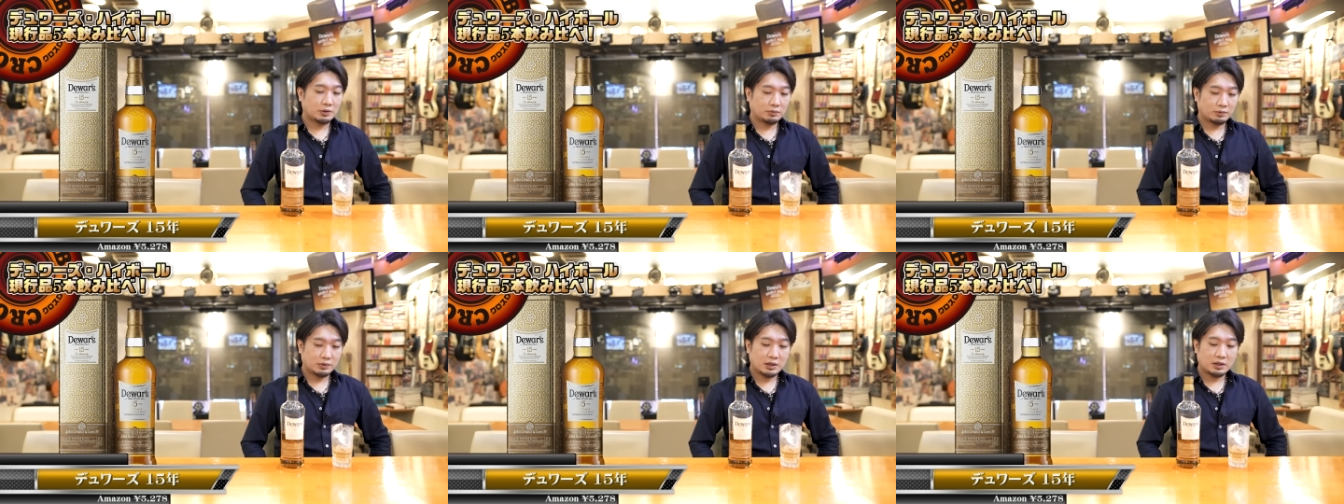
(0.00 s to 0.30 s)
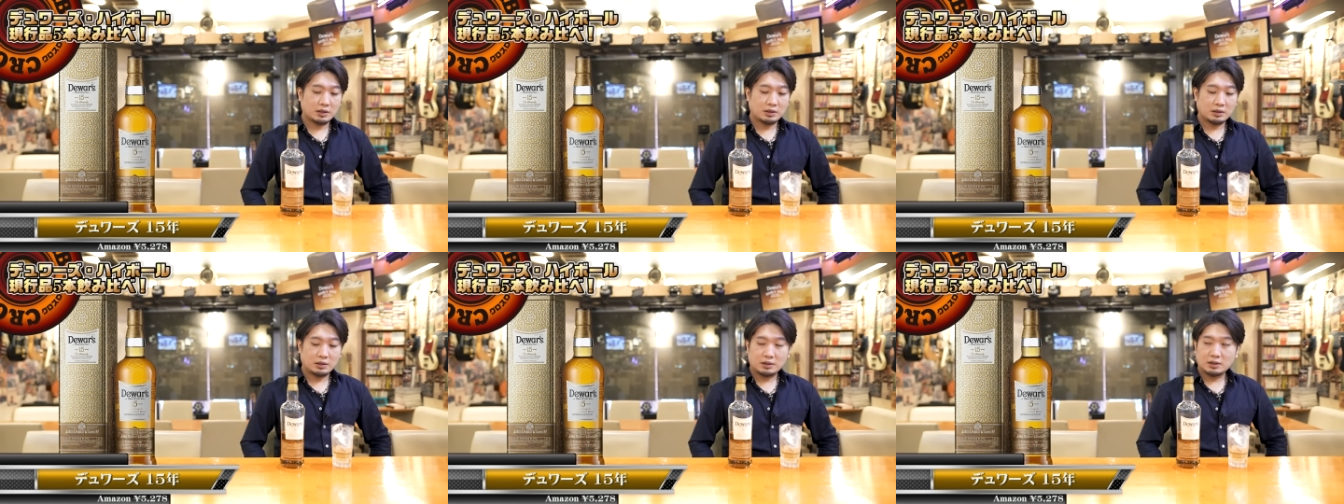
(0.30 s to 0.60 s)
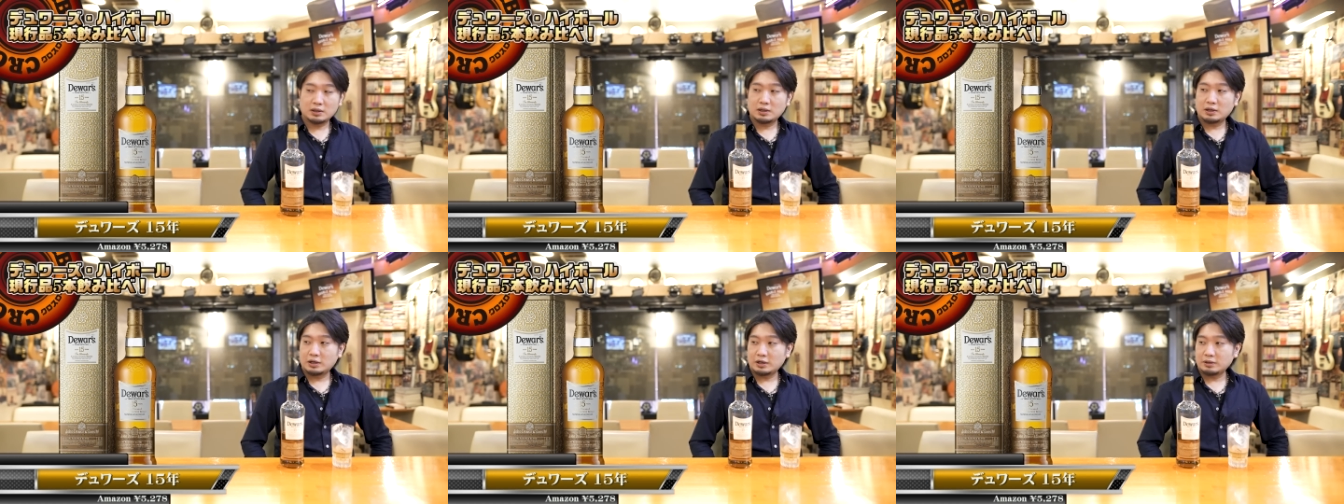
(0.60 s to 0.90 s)
年をね、
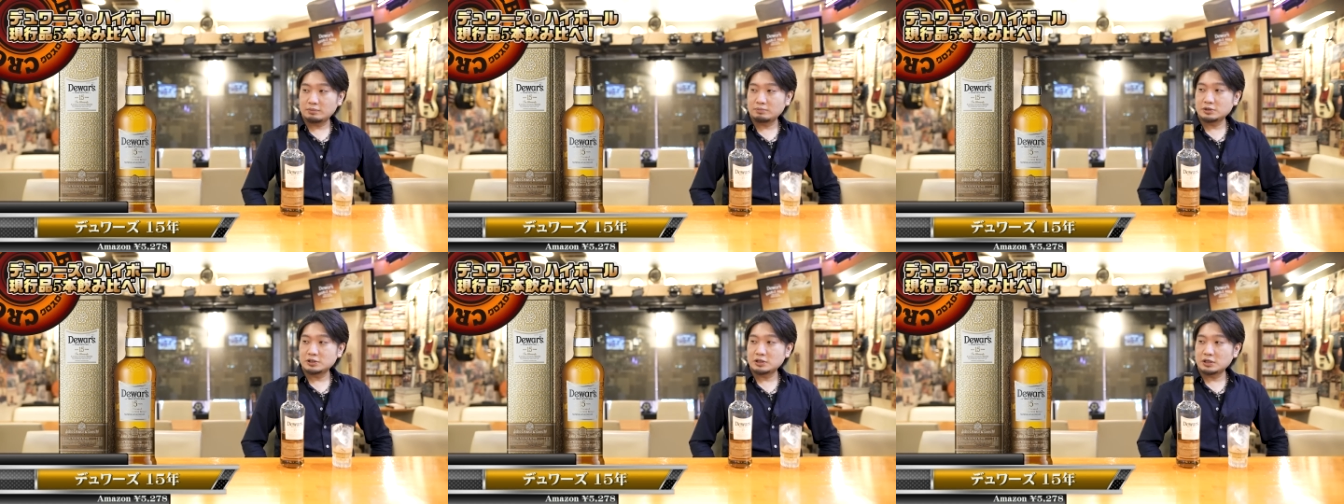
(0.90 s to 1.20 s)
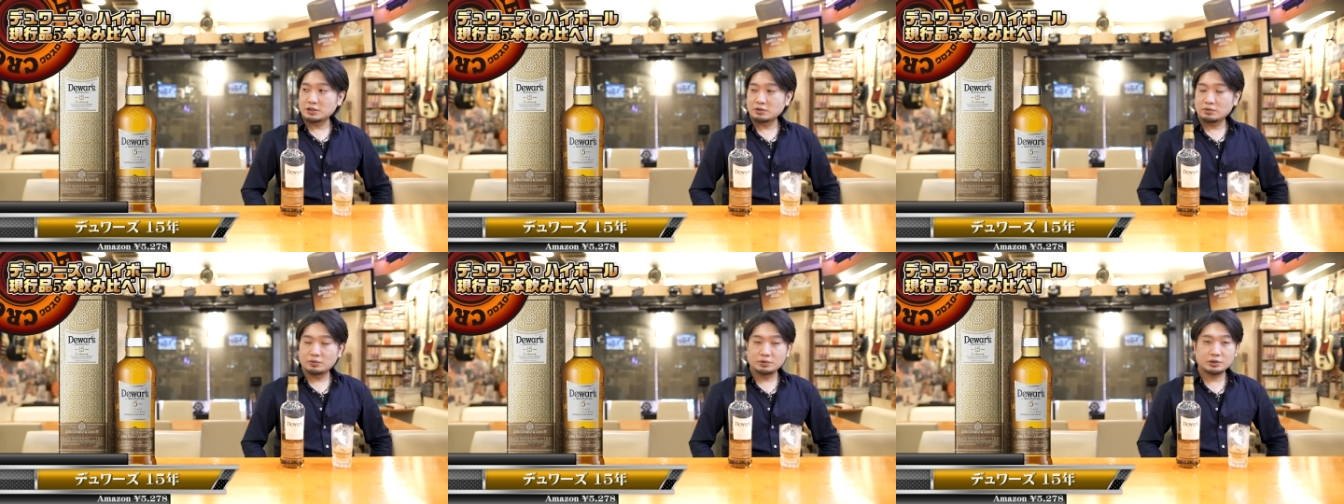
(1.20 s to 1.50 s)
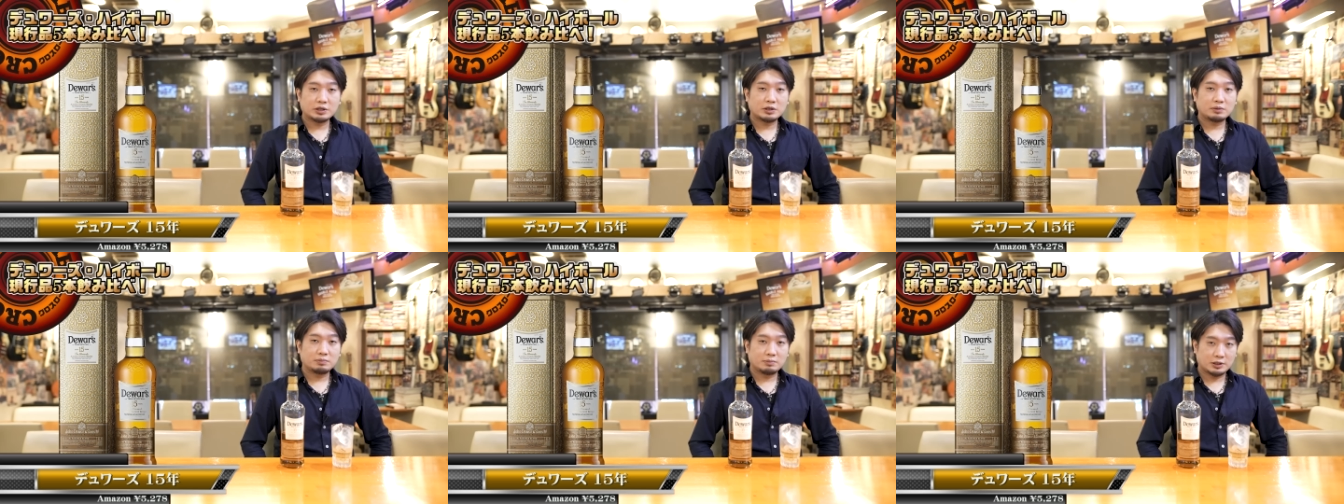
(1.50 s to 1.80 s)
はい、店に置
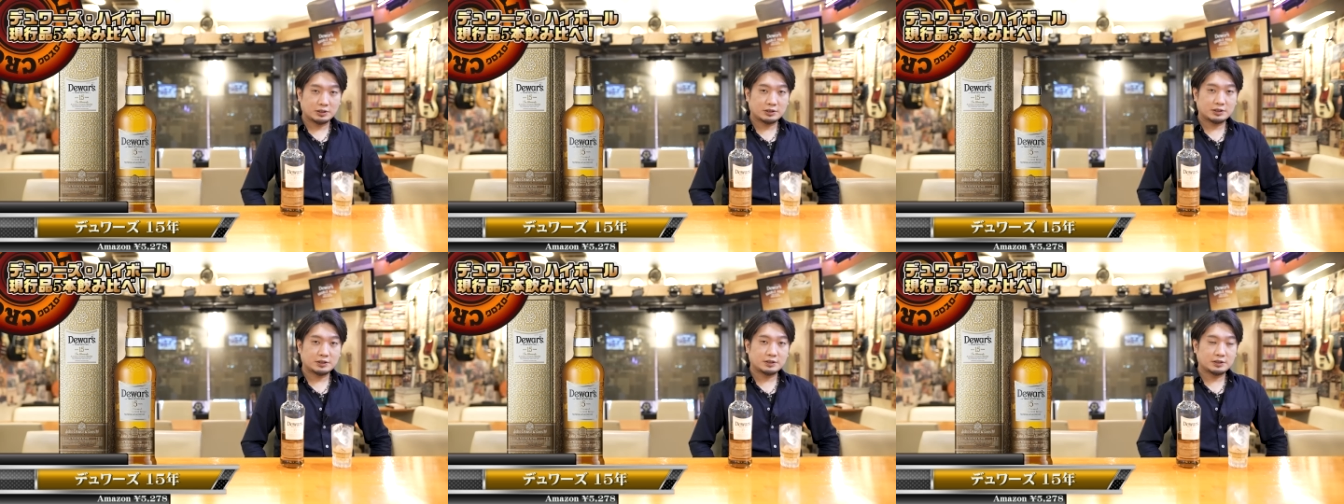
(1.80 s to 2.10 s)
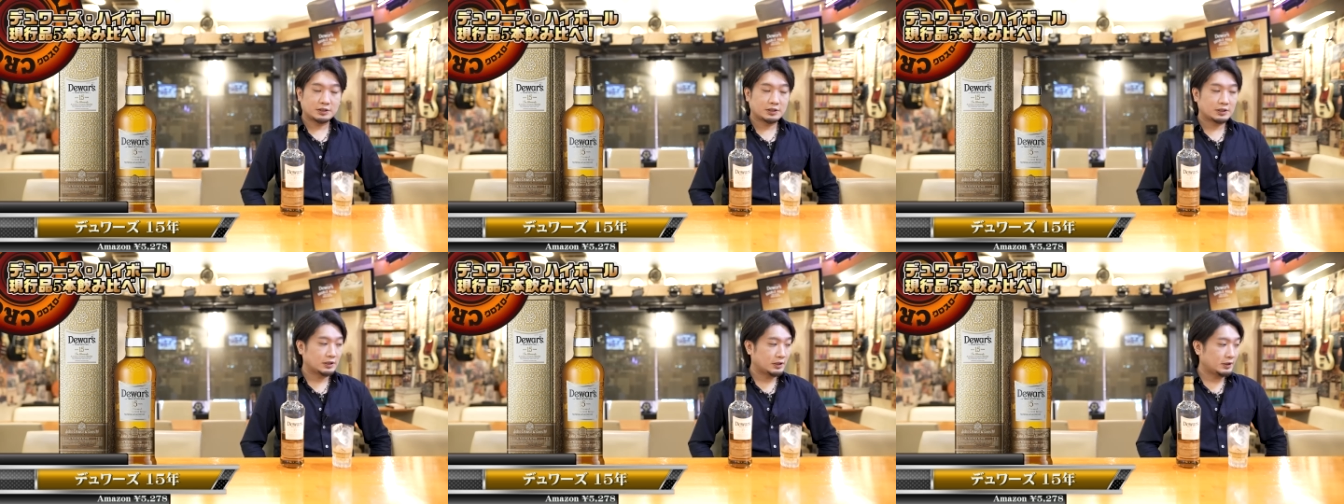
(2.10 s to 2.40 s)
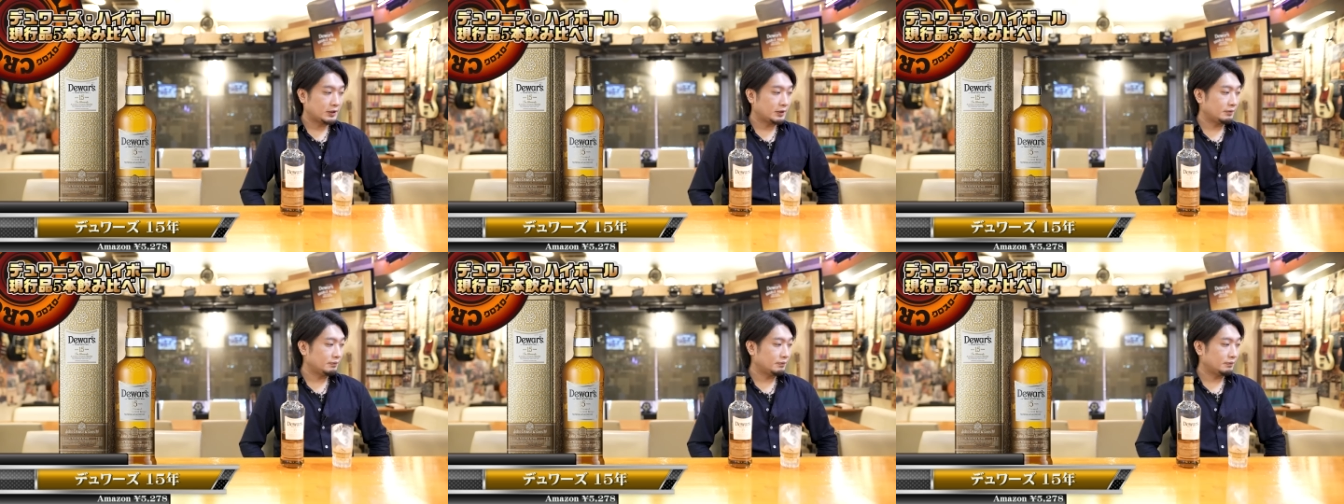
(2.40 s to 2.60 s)
いています。